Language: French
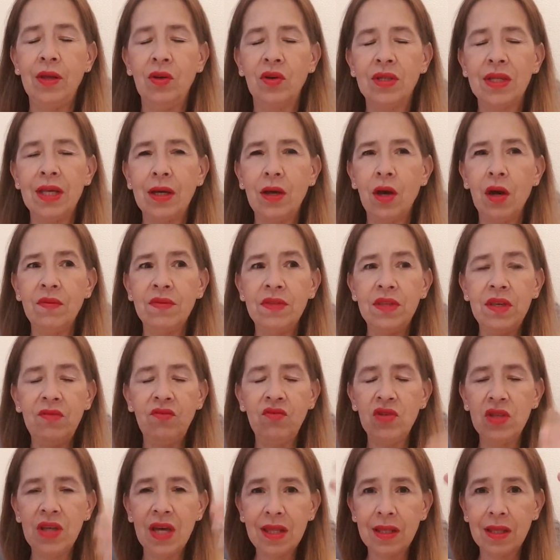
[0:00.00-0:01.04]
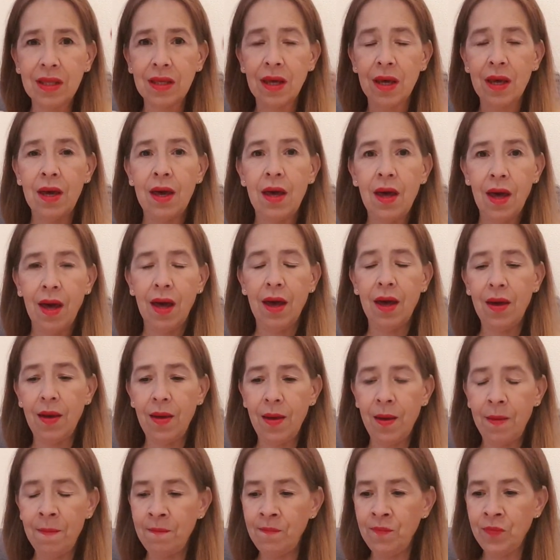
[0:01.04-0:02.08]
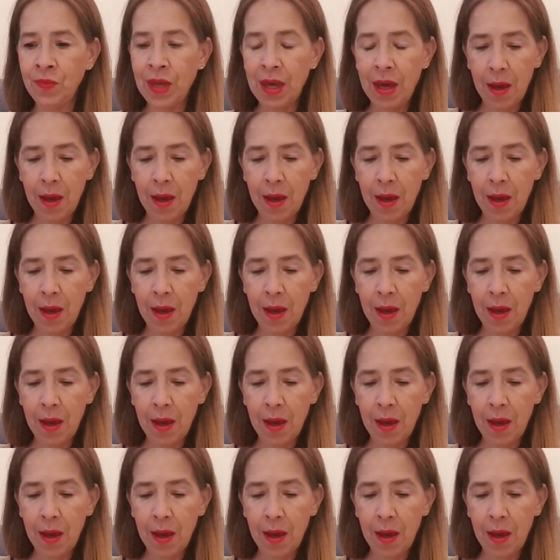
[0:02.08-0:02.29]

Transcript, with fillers: Donc c'est comme si vous êtes euh,